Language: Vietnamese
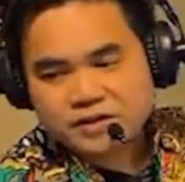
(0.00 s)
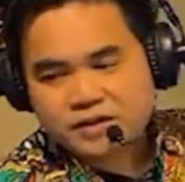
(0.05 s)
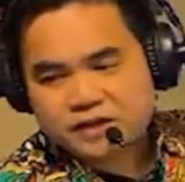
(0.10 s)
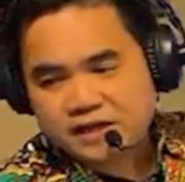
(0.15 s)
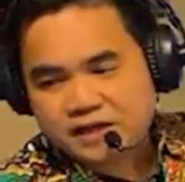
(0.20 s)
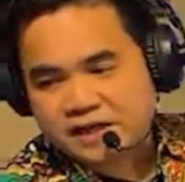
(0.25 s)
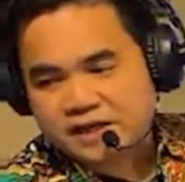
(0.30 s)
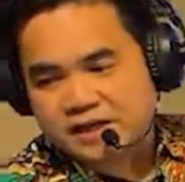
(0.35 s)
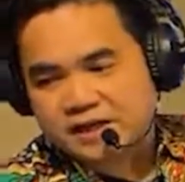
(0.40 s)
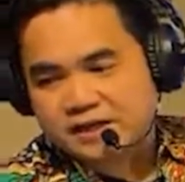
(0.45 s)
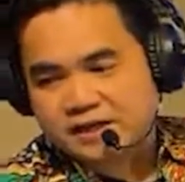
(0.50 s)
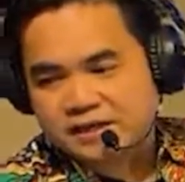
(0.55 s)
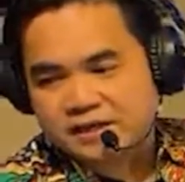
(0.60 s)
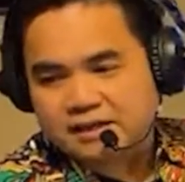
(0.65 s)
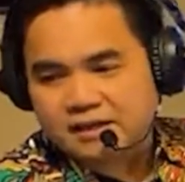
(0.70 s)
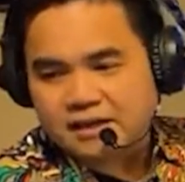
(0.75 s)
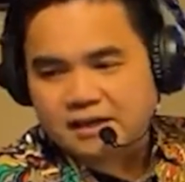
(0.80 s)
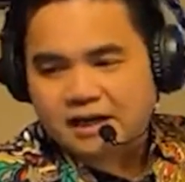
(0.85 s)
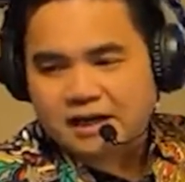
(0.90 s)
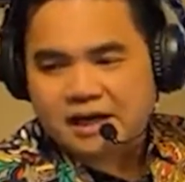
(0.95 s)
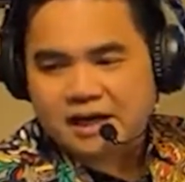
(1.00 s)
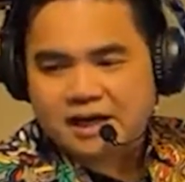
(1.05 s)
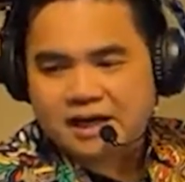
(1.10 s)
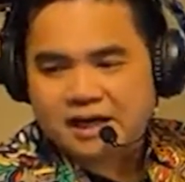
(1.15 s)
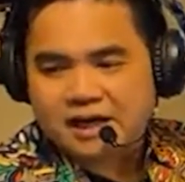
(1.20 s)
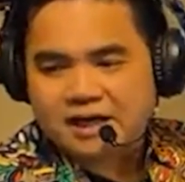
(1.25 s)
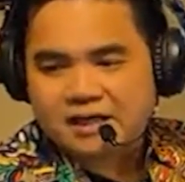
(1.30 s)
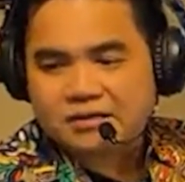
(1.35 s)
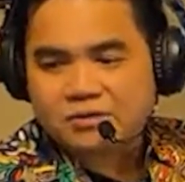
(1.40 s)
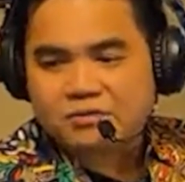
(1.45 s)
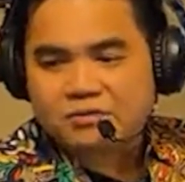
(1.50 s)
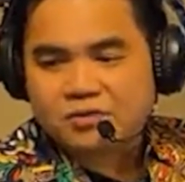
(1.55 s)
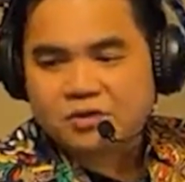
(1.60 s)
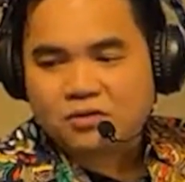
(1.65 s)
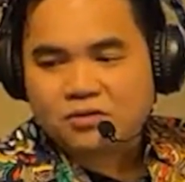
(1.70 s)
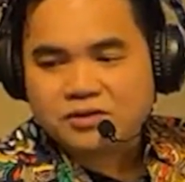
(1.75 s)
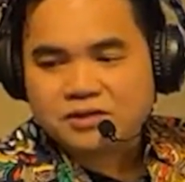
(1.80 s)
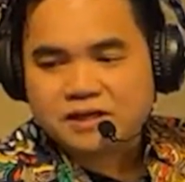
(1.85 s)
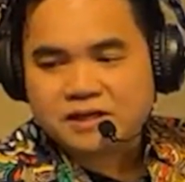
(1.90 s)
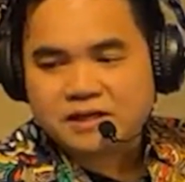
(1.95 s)
gì à dùng
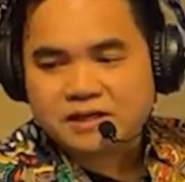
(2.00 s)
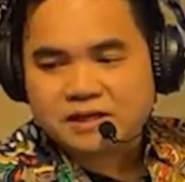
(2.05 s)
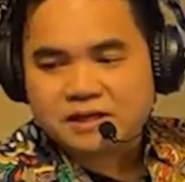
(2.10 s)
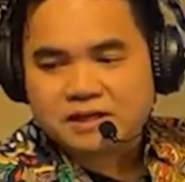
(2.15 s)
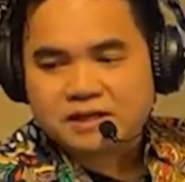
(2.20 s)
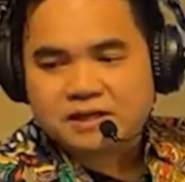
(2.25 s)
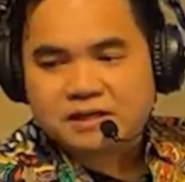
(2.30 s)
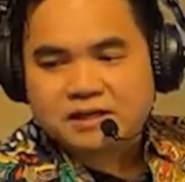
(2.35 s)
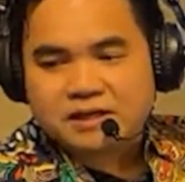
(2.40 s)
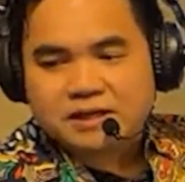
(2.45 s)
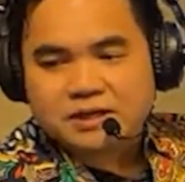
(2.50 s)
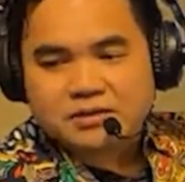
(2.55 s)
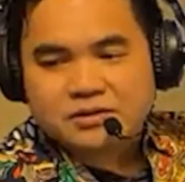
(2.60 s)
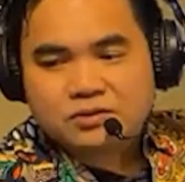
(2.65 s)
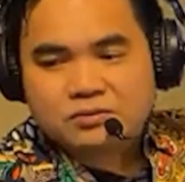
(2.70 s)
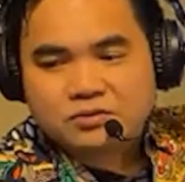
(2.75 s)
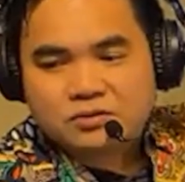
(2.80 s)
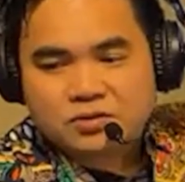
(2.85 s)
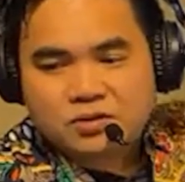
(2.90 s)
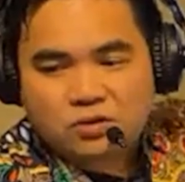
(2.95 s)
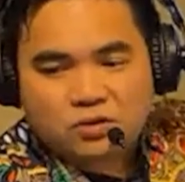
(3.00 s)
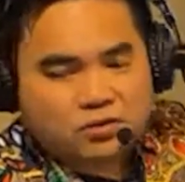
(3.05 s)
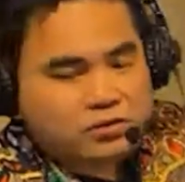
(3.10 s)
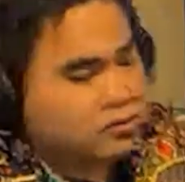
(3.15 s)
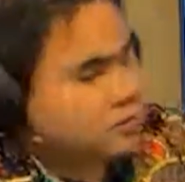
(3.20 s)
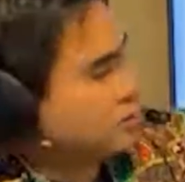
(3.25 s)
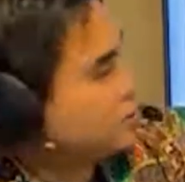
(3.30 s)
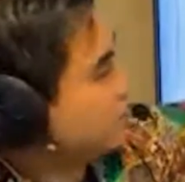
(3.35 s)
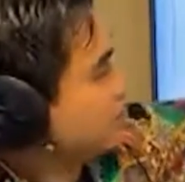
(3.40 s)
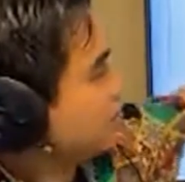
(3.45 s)
gỗ gì dùng gỗ tốt